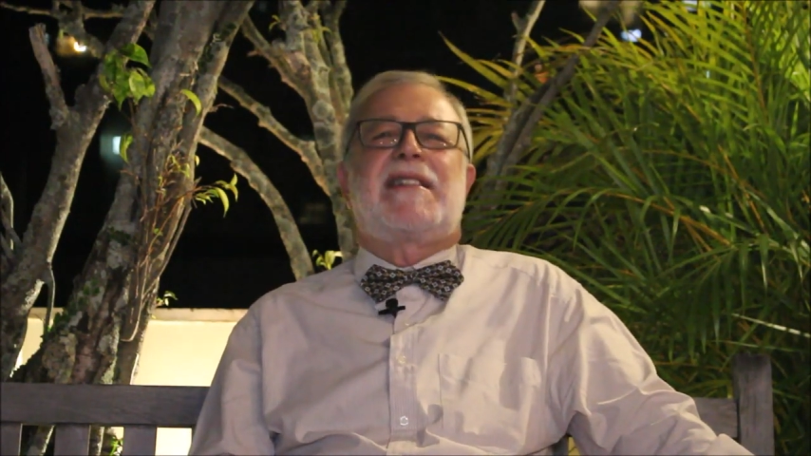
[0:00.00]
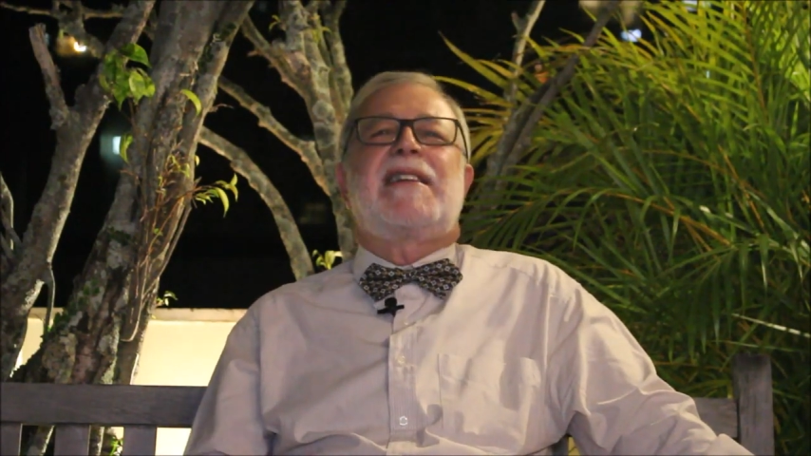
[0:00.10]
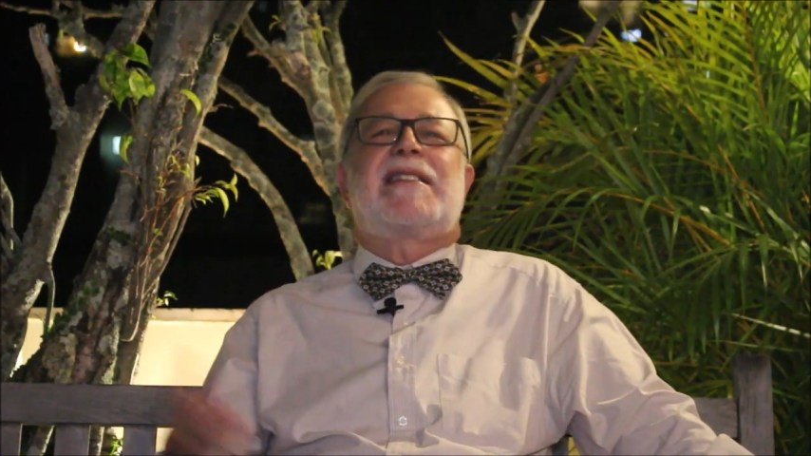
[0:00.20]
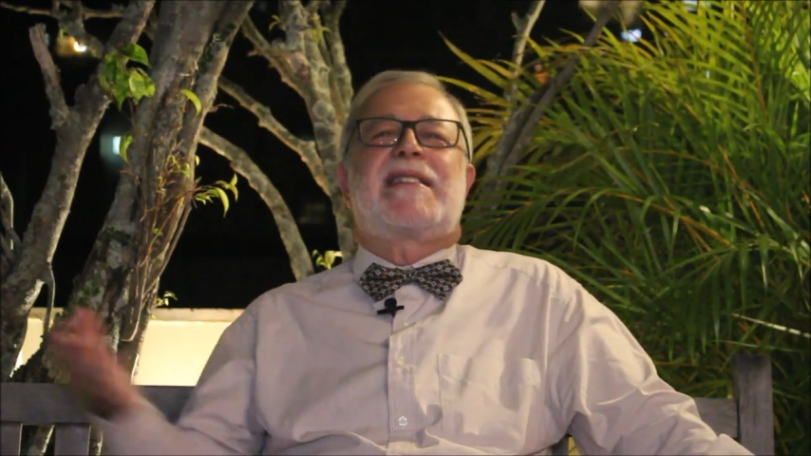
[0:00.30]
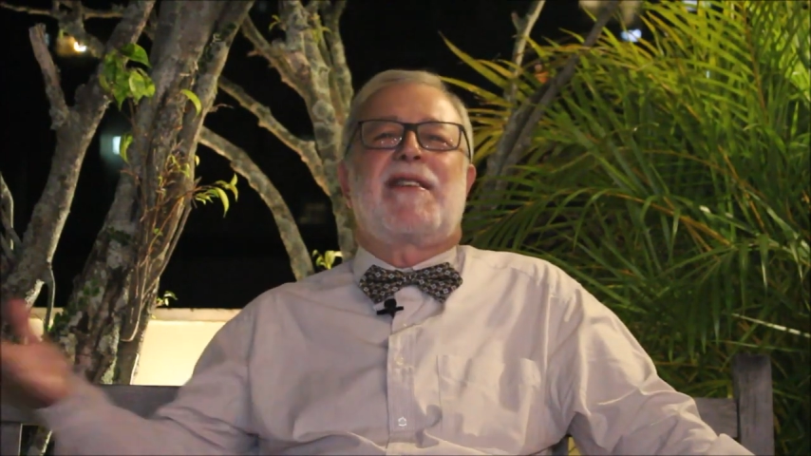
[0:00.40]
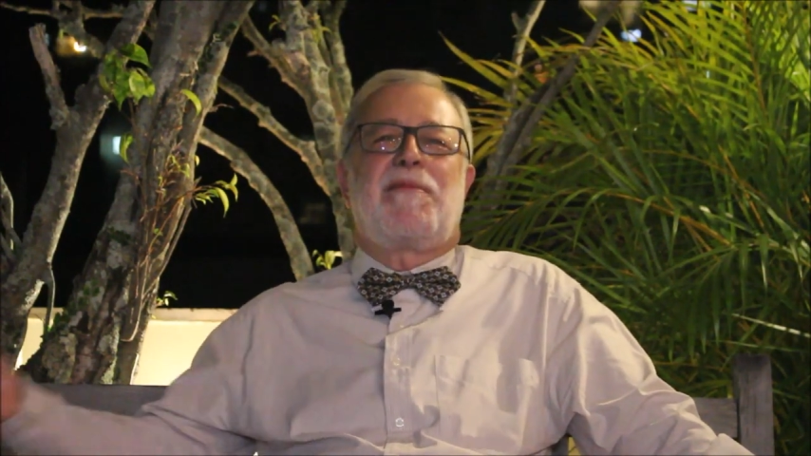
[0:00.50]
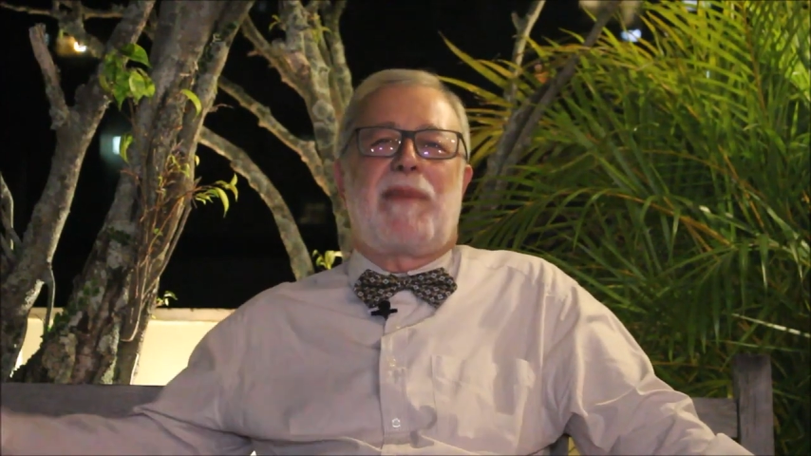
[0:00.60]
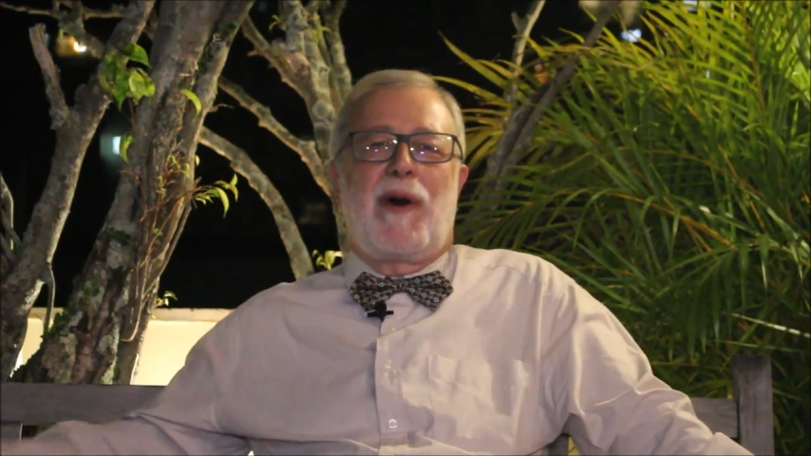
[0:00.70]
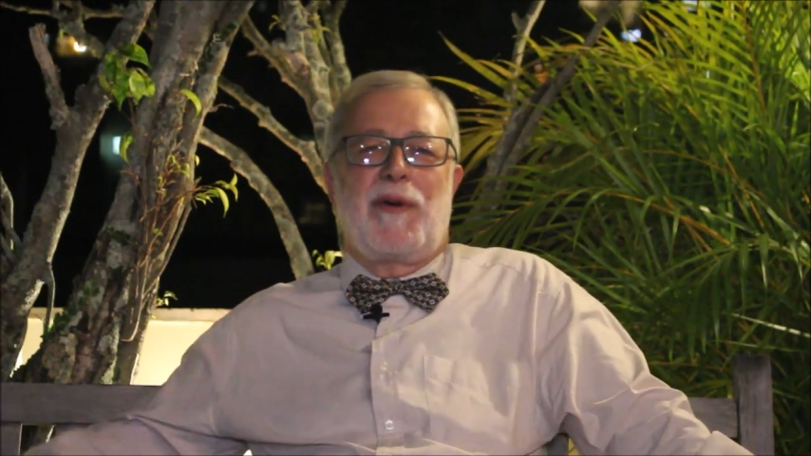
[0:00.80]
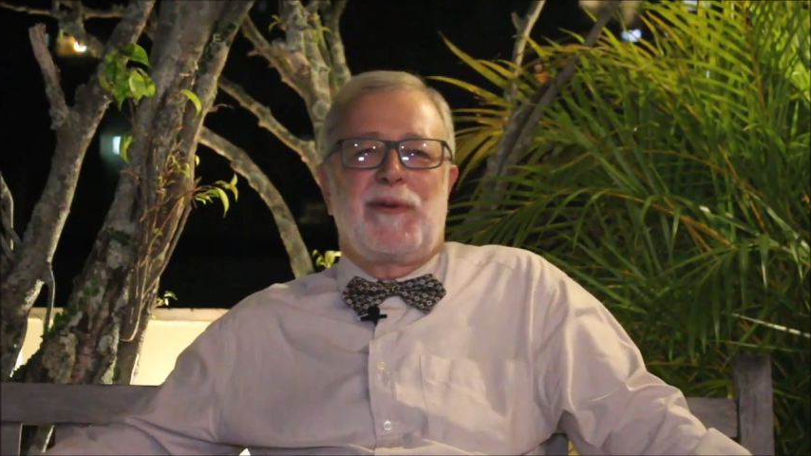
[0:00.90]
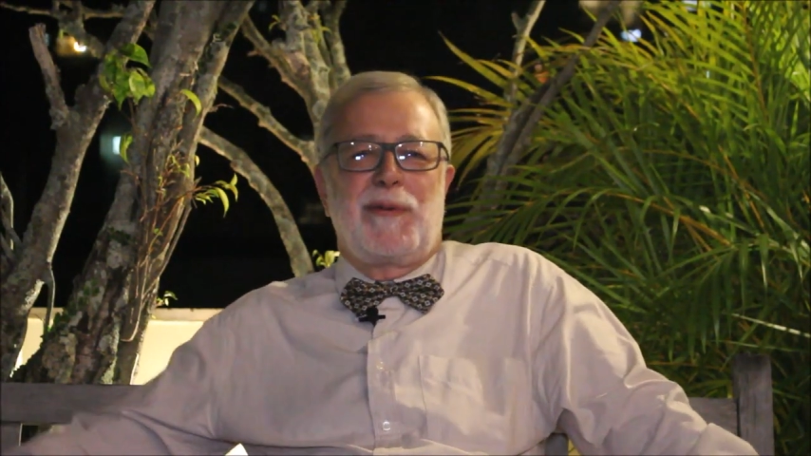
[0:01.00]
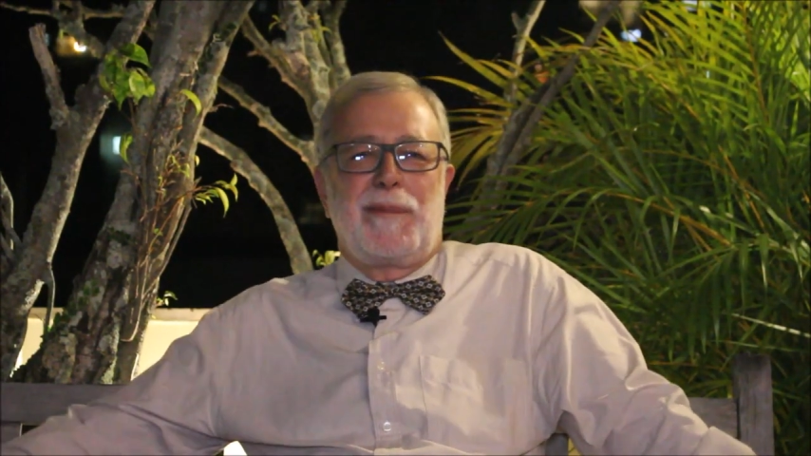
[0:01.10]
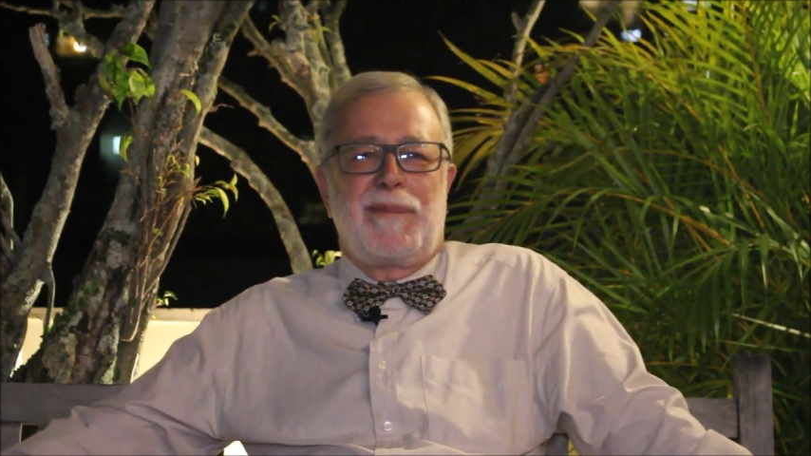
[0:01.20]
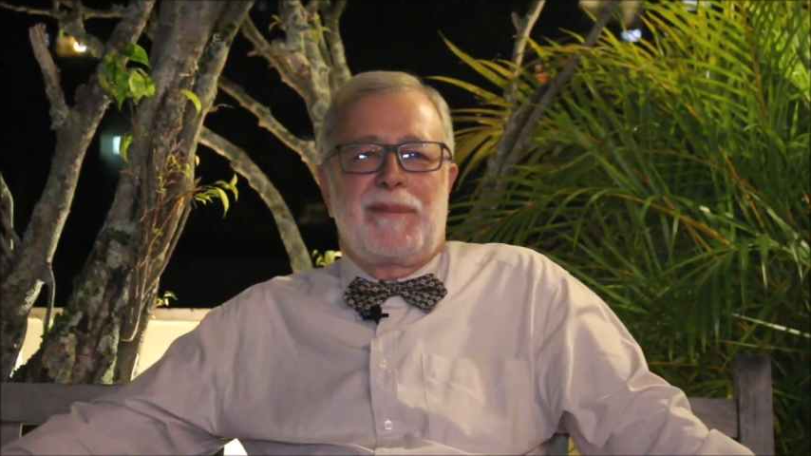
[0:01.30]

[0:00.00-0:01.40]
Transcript: sei se São Paulo